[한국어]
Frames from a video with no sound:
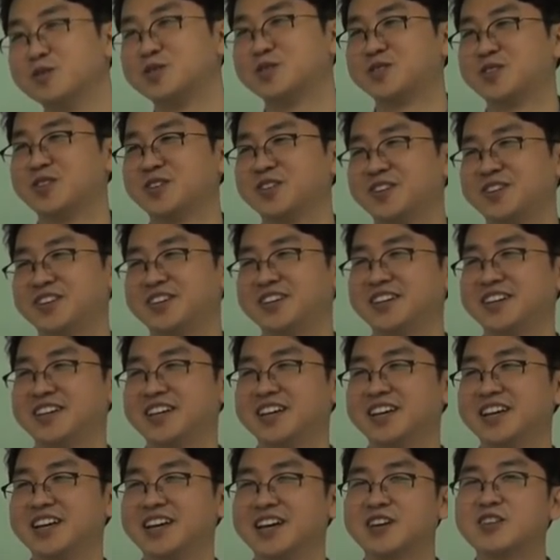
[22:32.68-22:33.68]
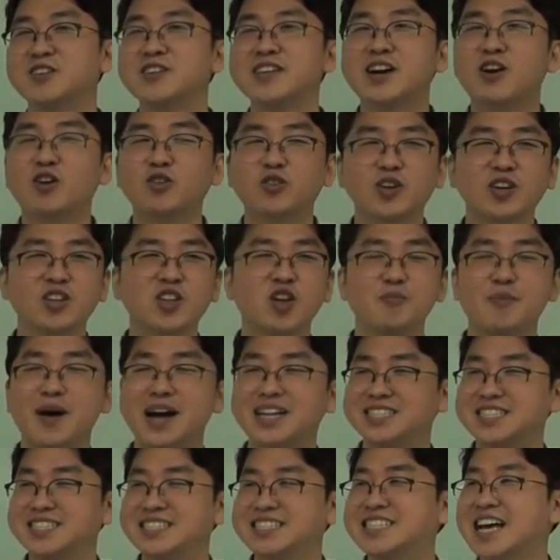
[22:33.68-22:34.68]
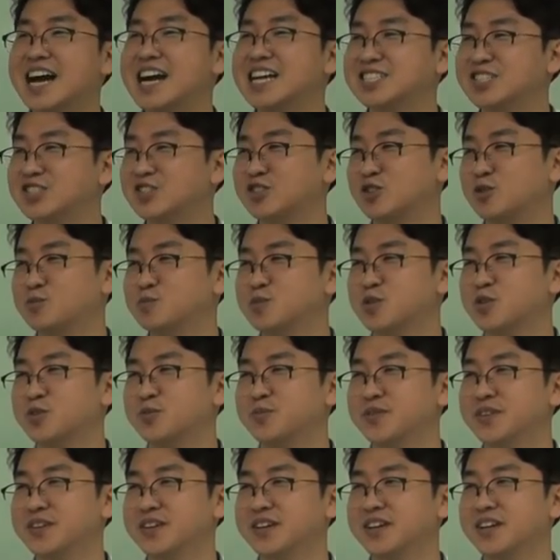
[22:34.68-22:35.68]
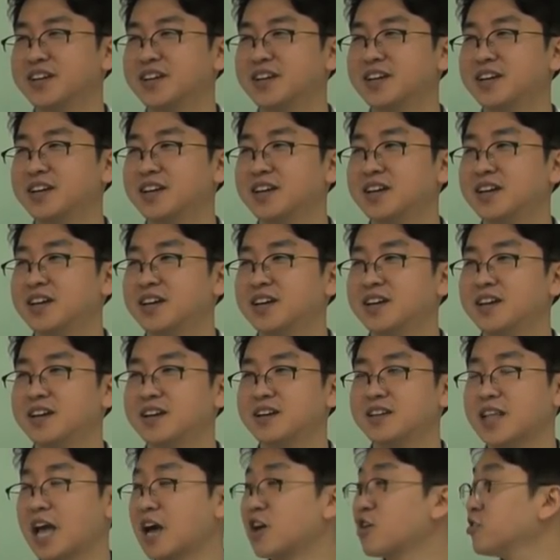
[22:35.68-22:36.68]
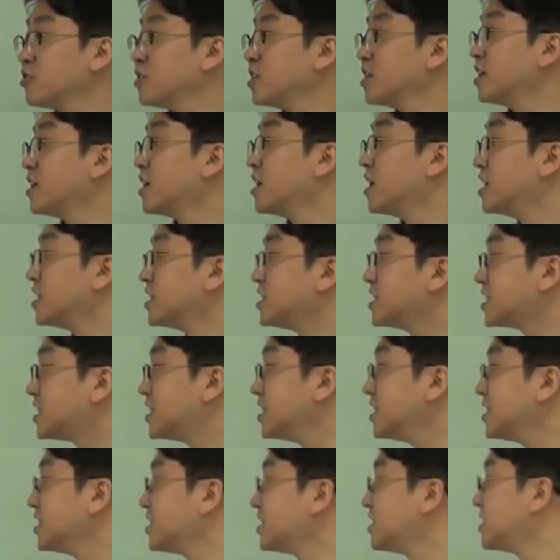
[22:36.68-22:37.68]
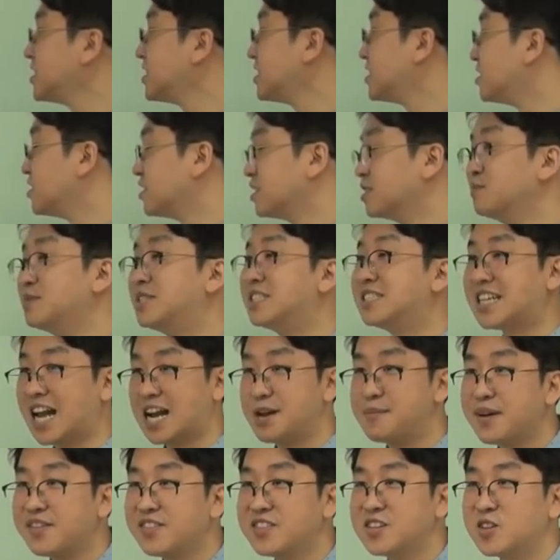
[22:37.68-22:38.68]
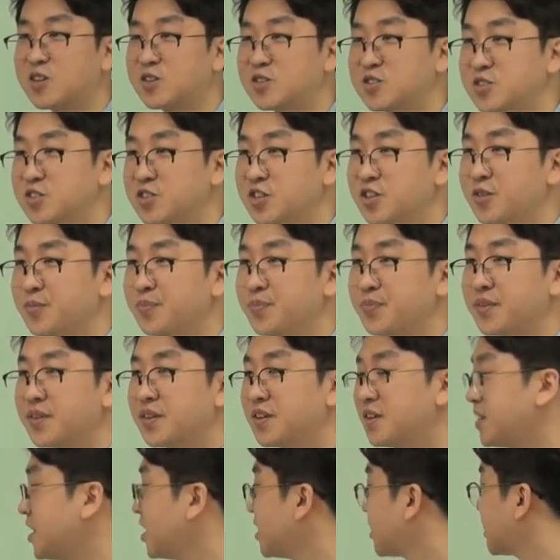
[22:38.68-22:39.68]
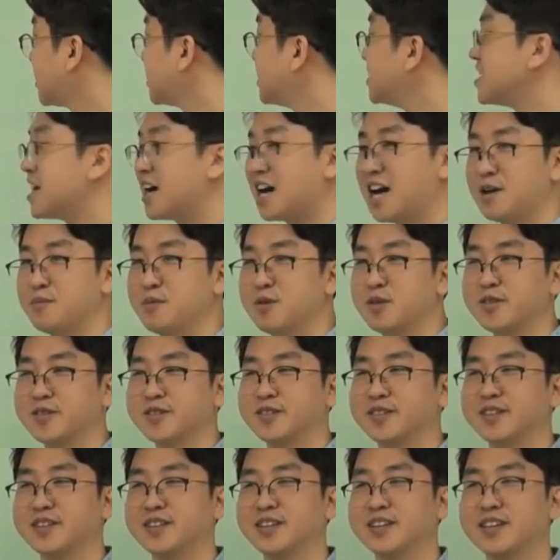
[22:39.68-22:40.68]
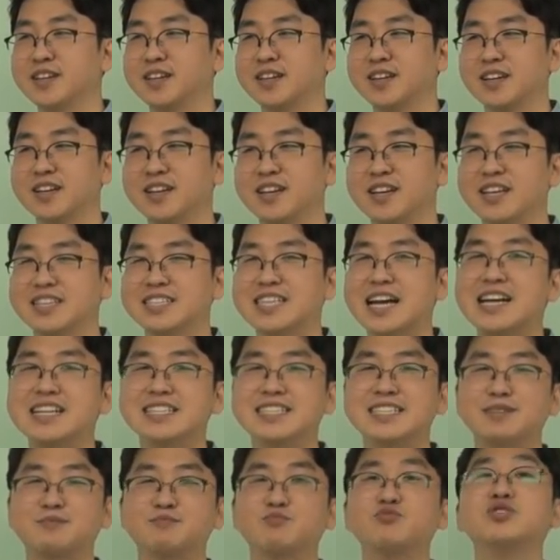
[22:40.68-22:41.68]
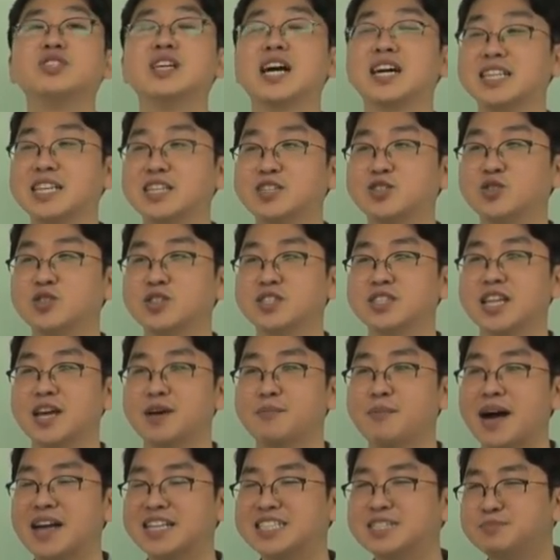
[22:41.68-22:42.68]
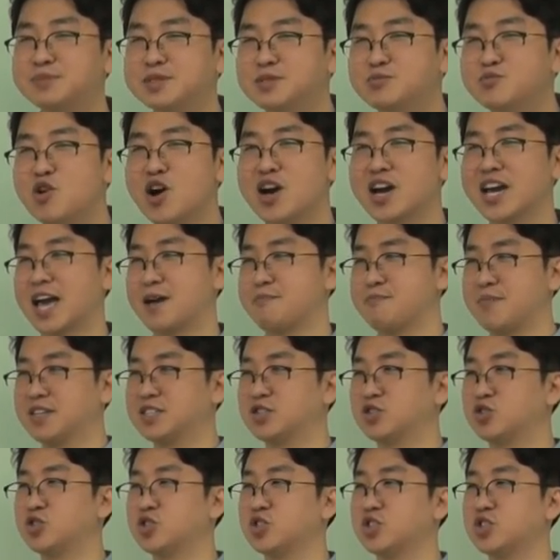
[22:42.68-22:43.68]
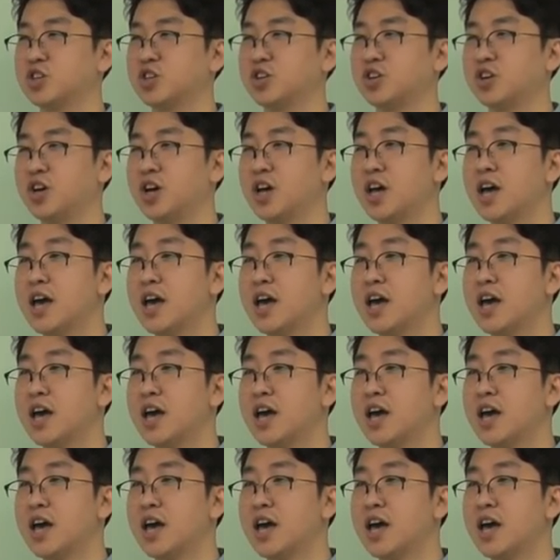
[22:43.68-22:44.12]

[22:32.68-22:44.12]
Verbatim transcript: 있어요. 그러니까 어떻게 돼요? 맛이 이상해지죠, 점점. 네, 당연히 식신들은 음식 잘 만들거든요. 근데 이렇게 신약하면은 살짝 문제가 될 수 있다. 맛이 미묘하게 안 맞을 수 있어요.